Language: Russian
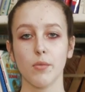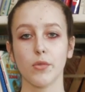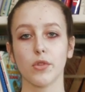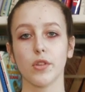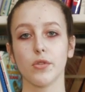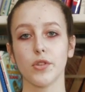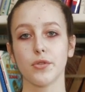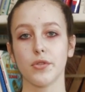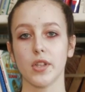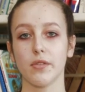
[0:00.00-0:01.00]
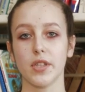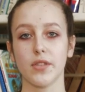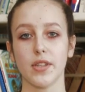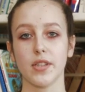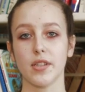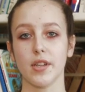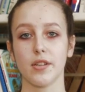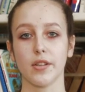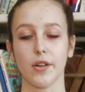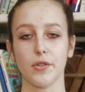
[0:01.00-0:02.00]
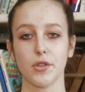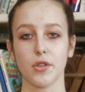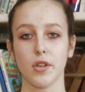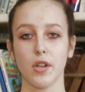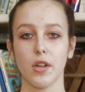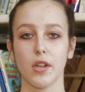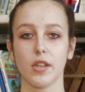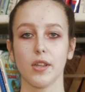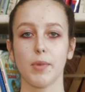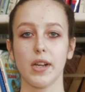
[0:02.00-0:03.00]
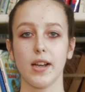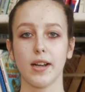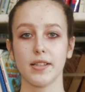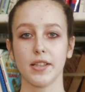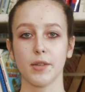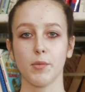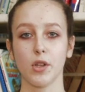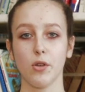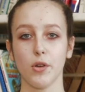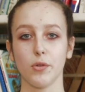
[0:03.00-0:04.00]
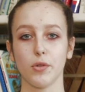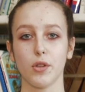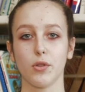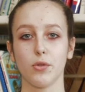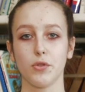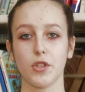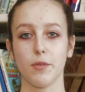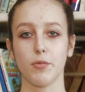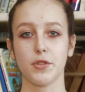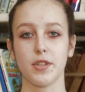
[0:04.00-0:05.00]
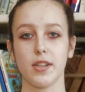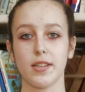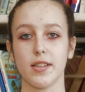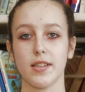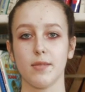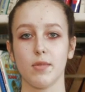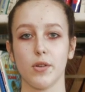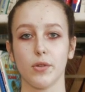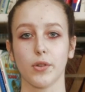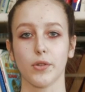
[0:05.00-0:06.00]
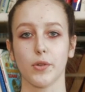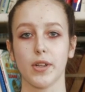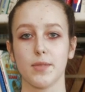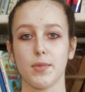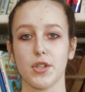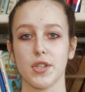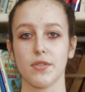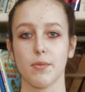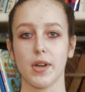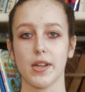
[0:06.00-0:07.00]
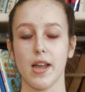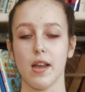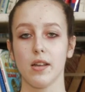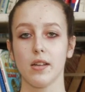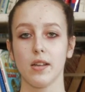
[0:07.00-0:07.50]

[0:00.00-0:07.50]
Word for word: Мутный дождь гудел в листве соседних рощ. И на полях, одетых мглою, и тучи опустились над землей друг друга с бешенством гоня.